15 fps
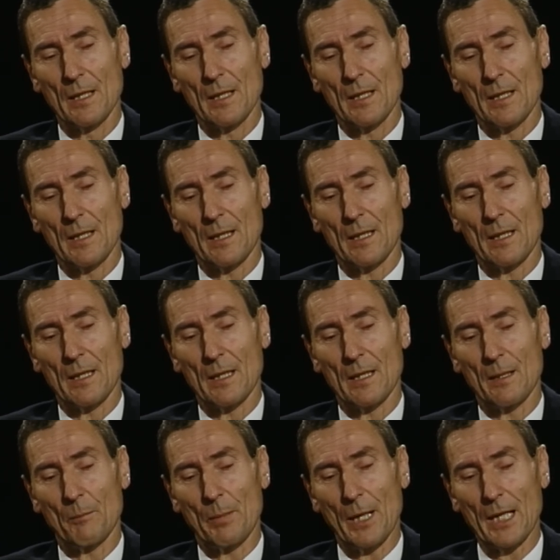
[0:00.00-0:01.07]
e,
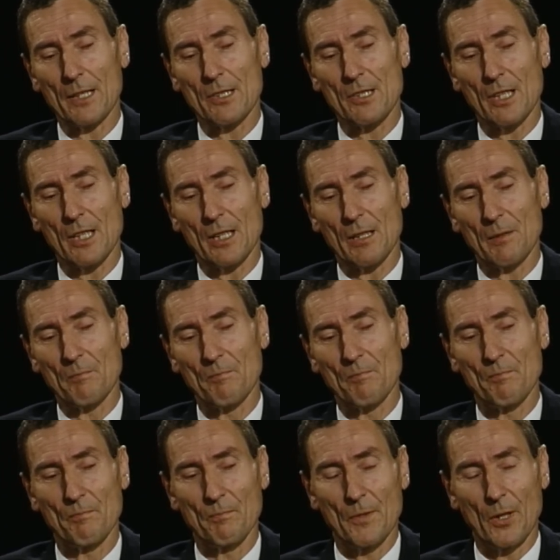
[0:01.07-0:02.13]
bardziej
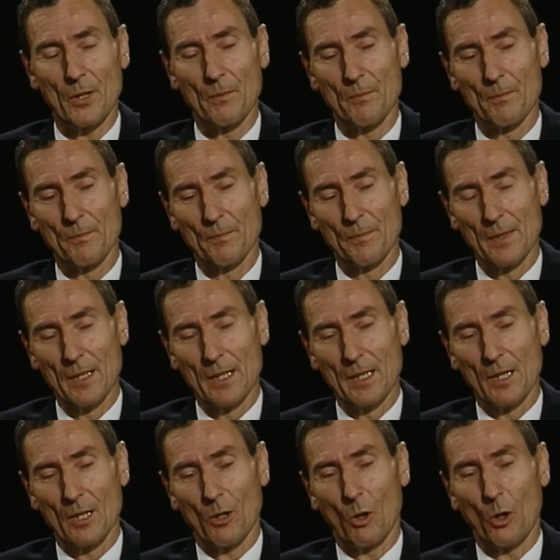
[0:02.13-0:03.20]
no,
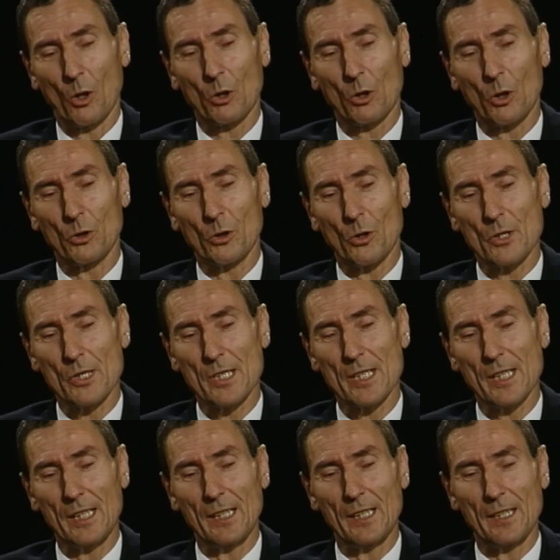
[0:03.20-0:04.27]

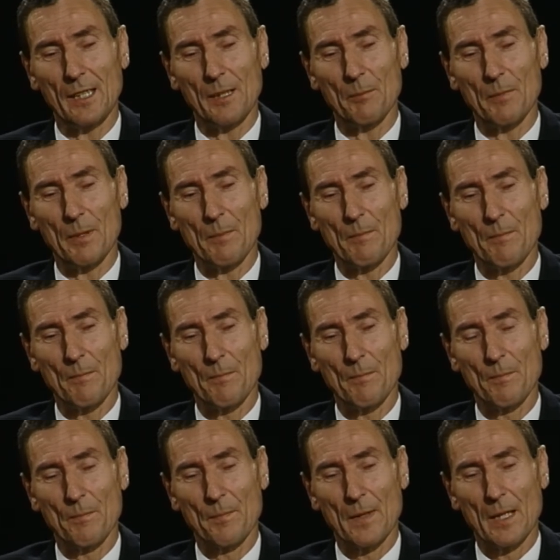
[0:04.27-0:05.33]
ortodoksyjnym,
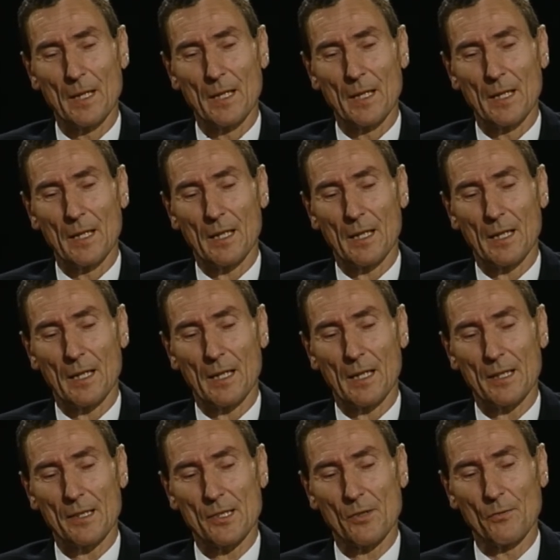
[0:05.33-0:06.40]

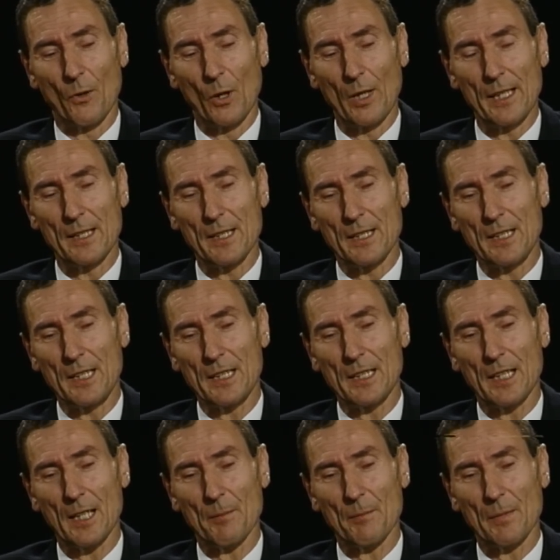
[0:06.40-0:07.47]
E,
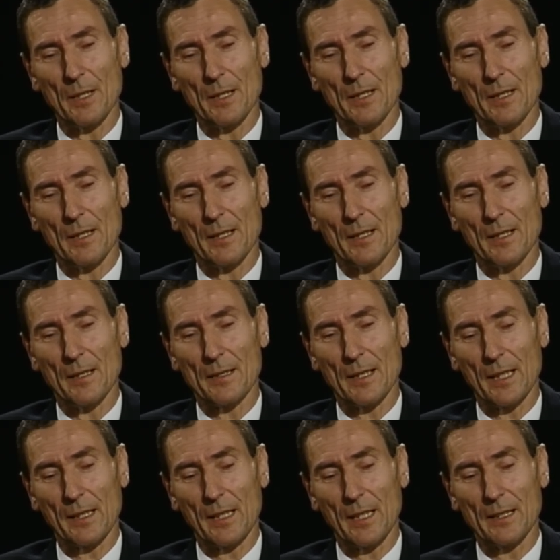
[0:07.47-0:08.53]
zwolennikiem e,
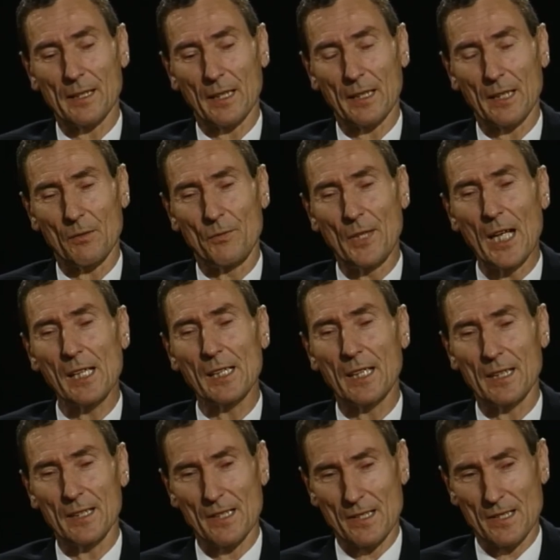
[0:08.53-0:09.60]
takiej, takiej
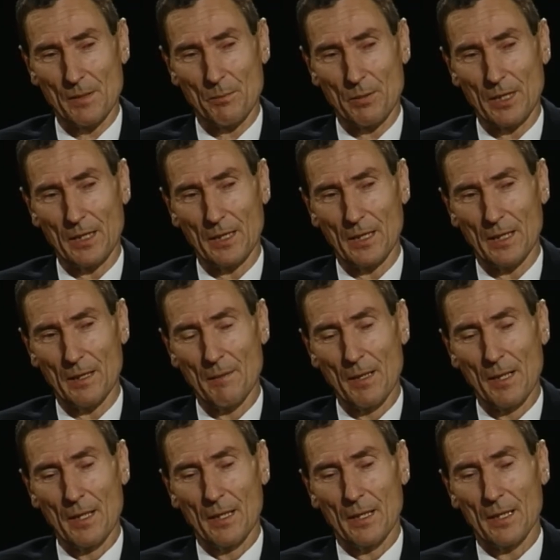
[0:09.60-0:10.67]
wielkiej dyscypliny,
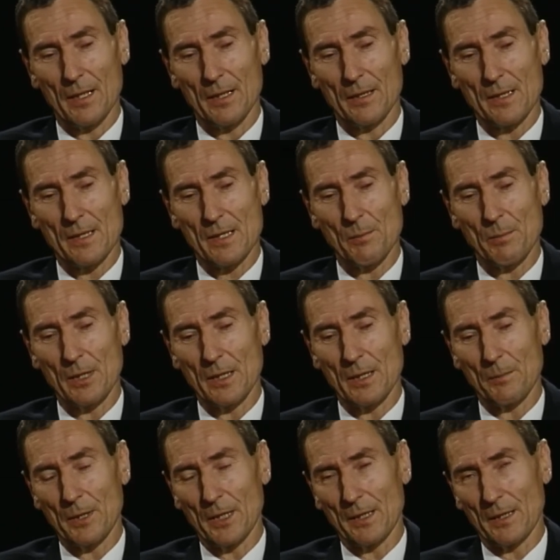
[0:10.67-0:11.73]
e, dyscypliny
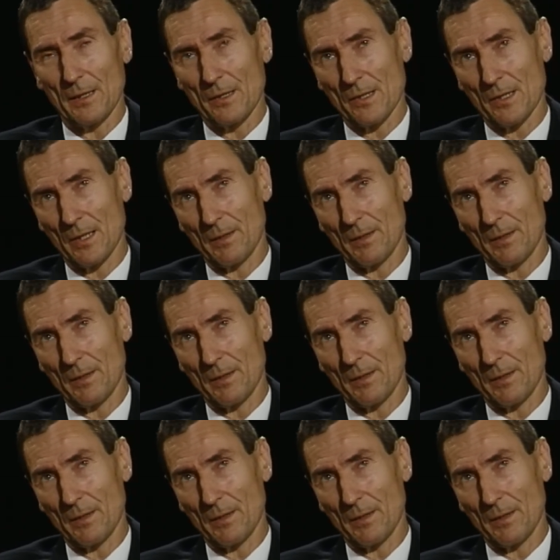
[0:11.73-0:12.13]
pieniężnej. Do